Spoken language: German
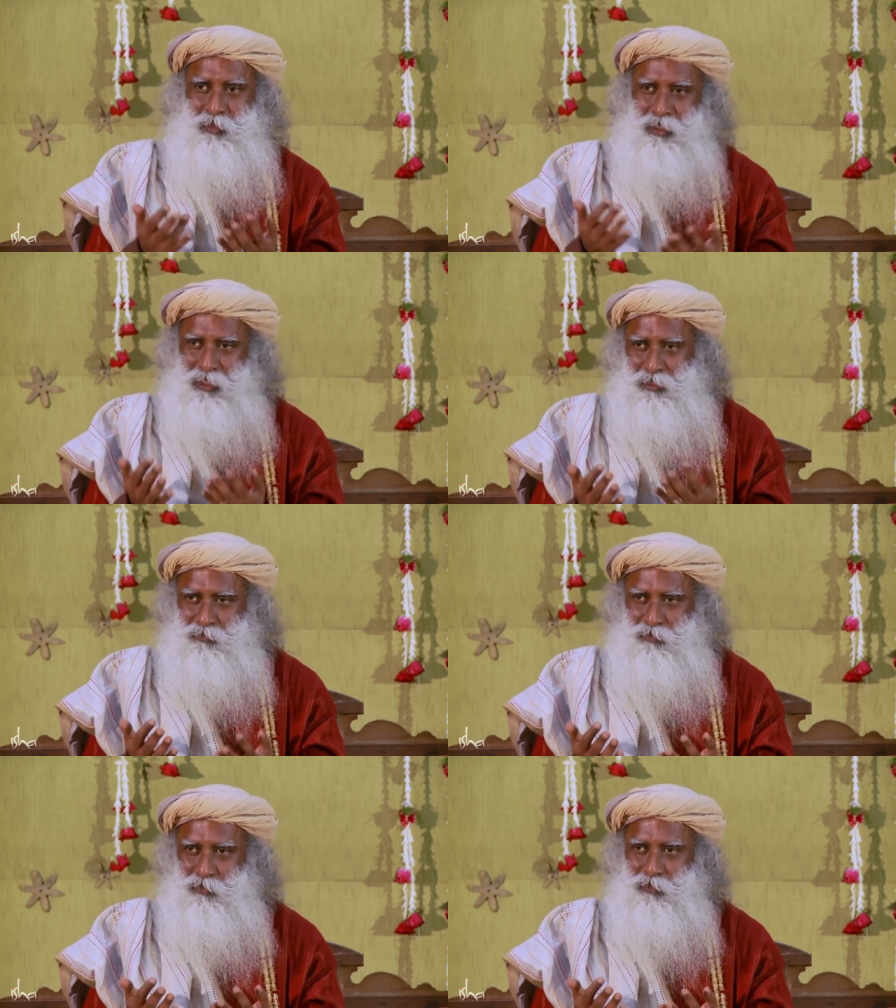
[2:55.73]

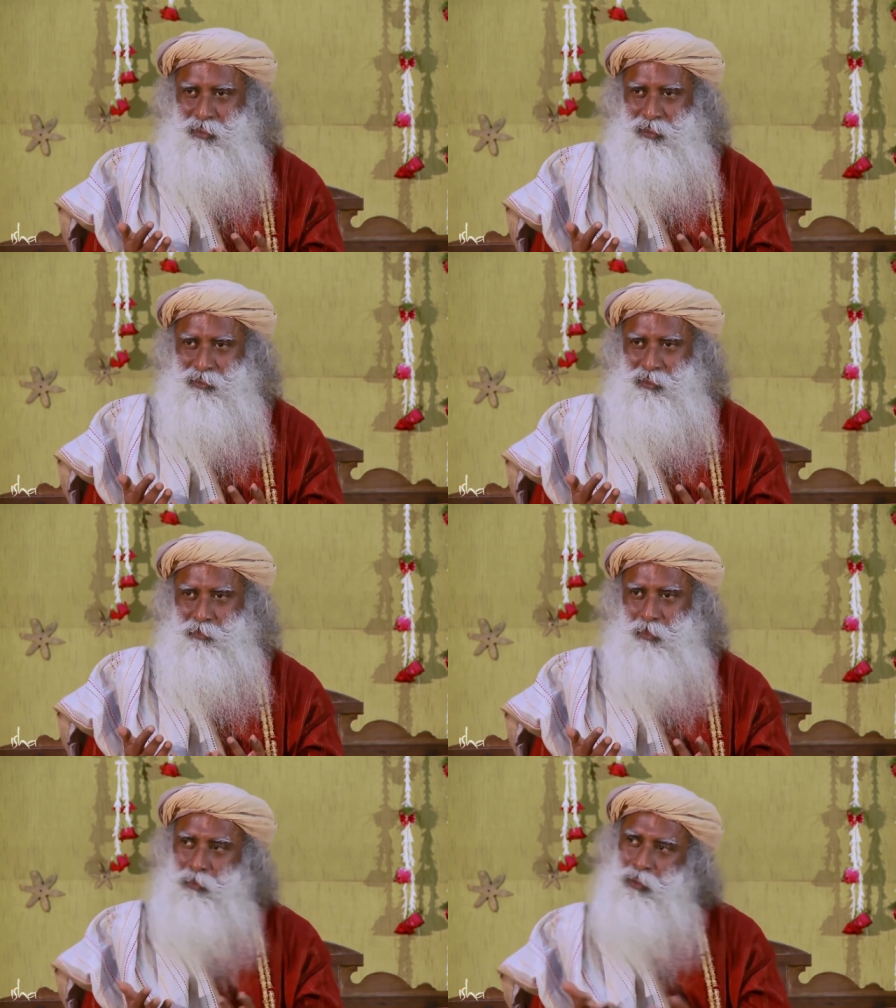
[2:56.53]
Eines Tages, wenn du sie
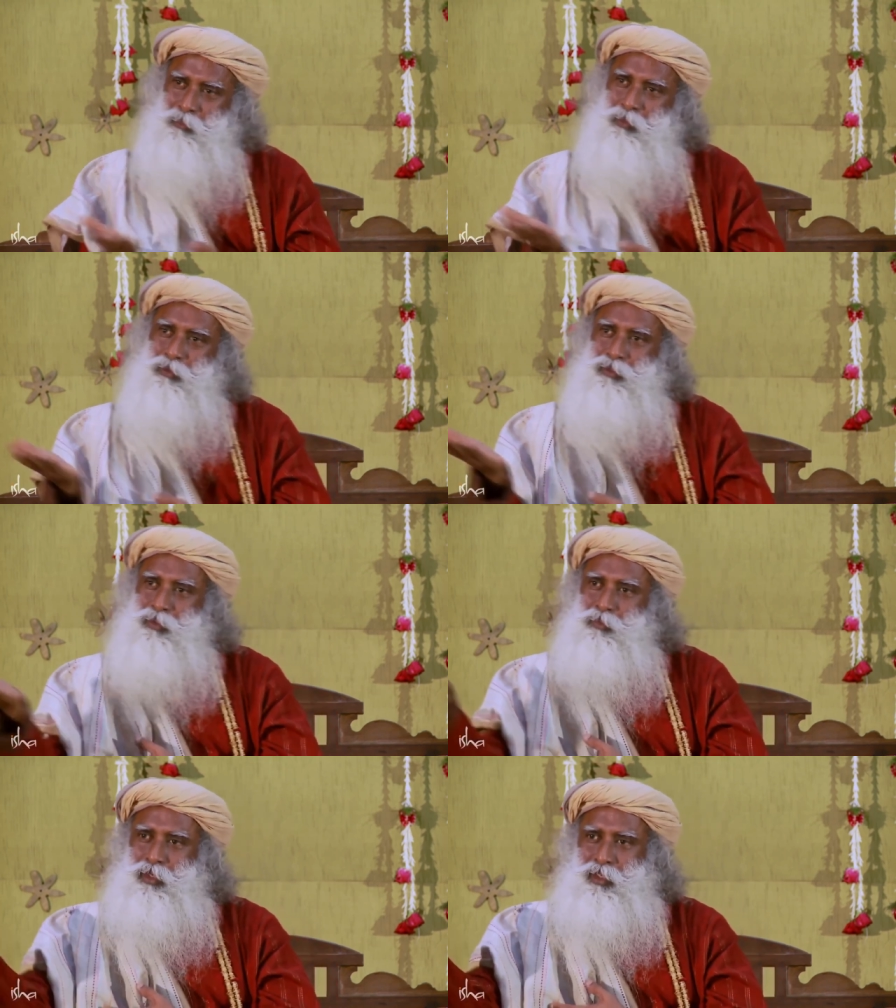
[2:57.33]
nicht richtig
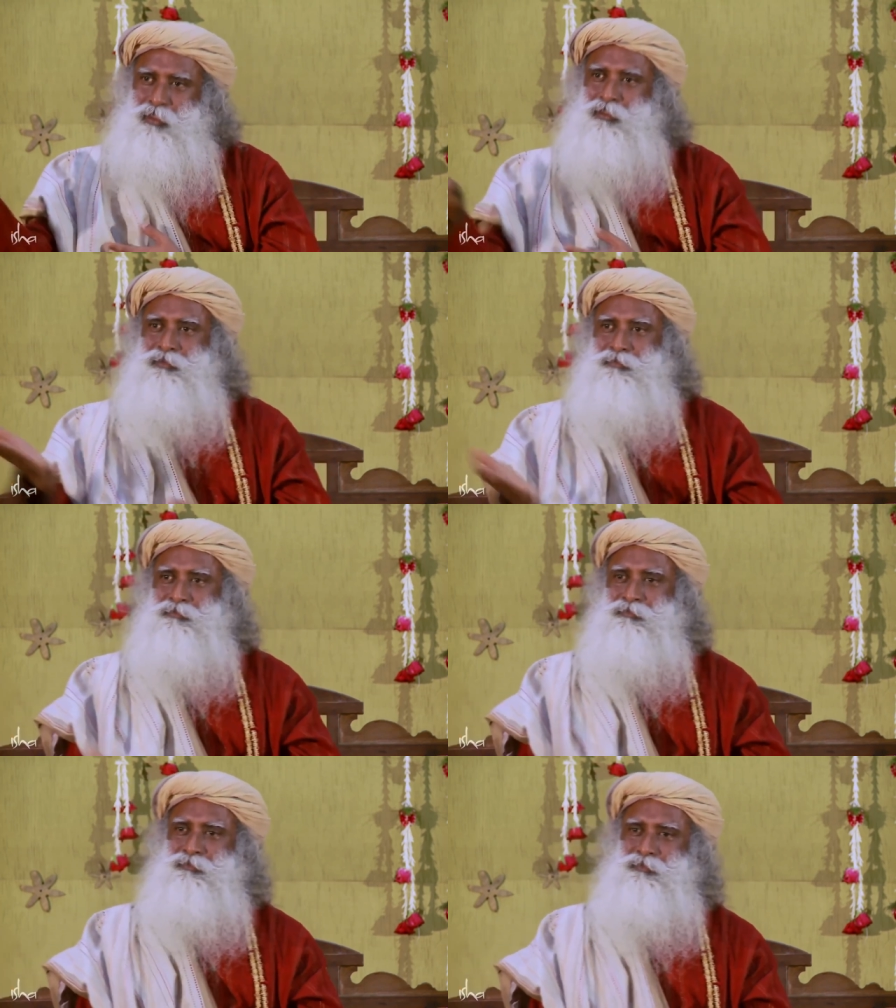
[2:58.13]
führst, kann sie
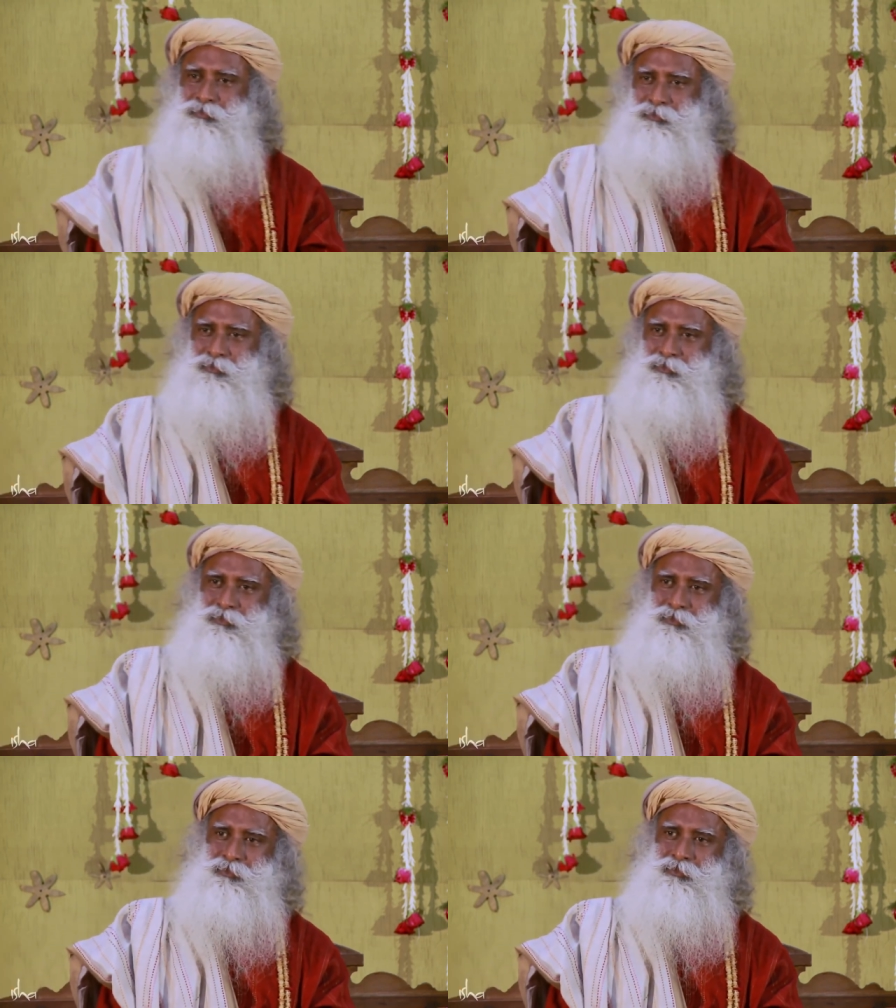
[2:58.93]
irgendwo hingehen.
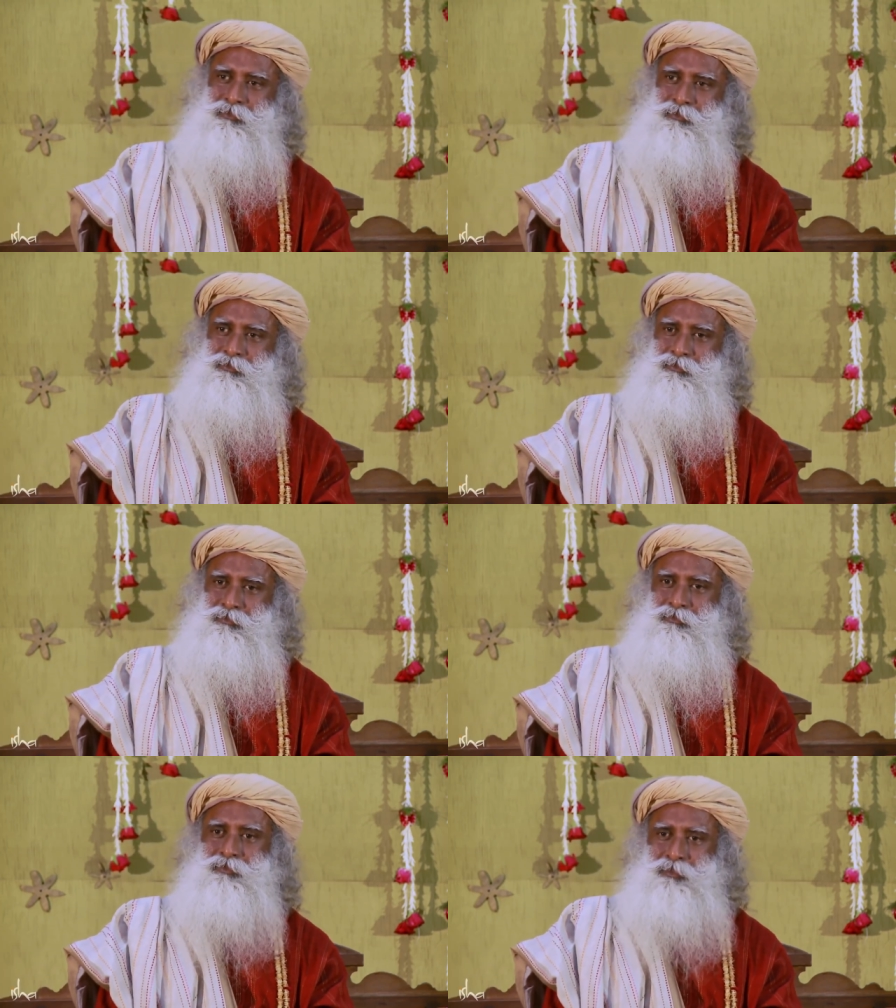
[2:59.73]

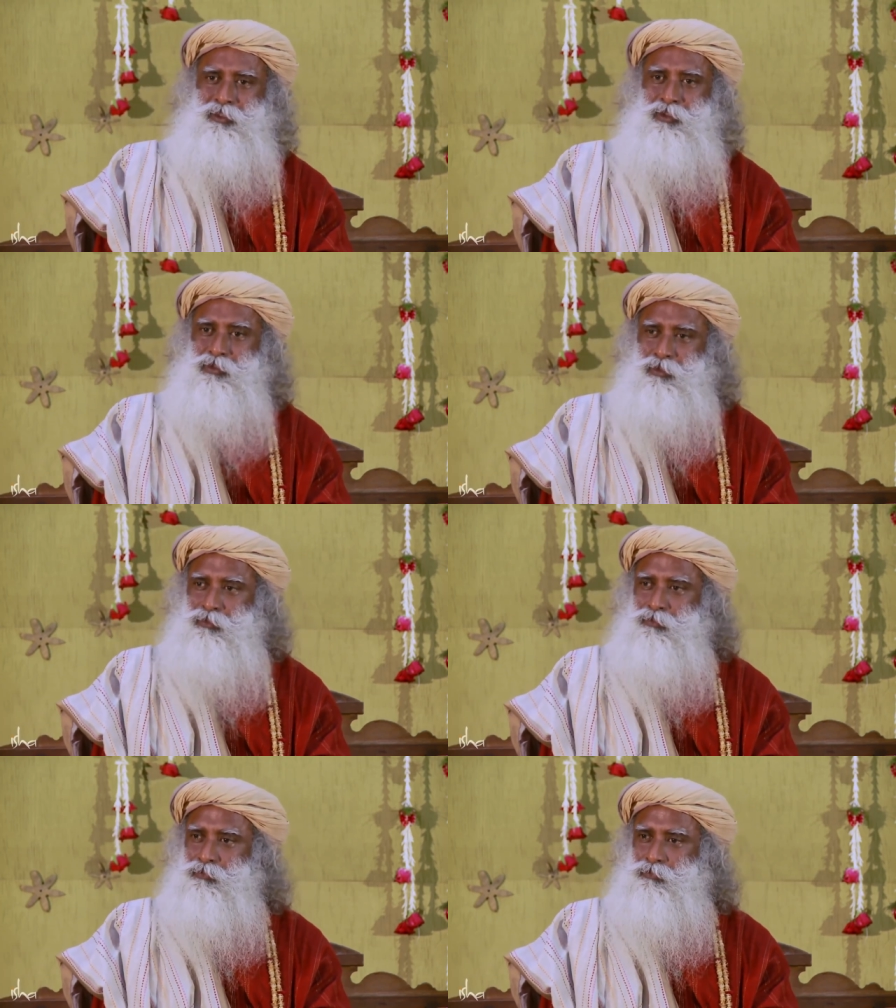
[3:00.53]
Ja